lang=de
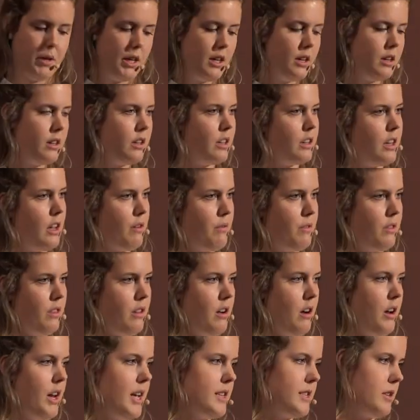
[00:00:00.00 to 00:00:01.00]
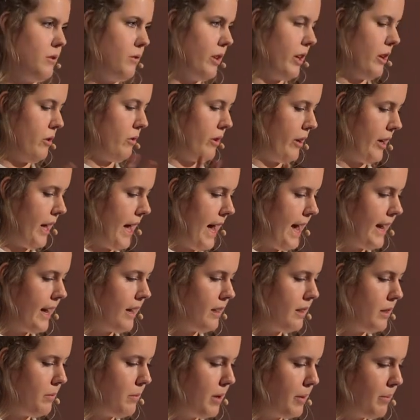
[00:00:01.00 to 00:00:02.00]
Ihr dürft ihn da lesen oder in eurer
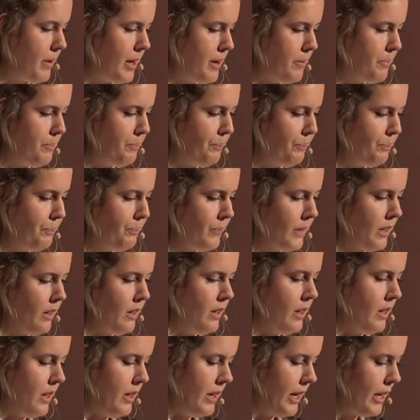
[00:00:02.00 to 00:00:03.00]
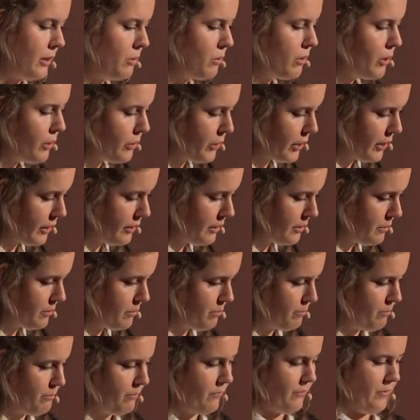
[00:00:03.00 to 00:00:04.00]
eigenen Bibel. Ich tue ihn euch
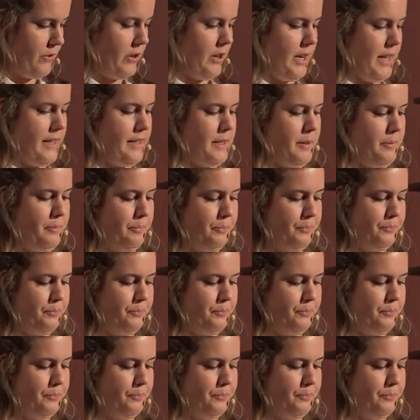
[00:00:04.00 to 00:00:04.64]
vorlesen.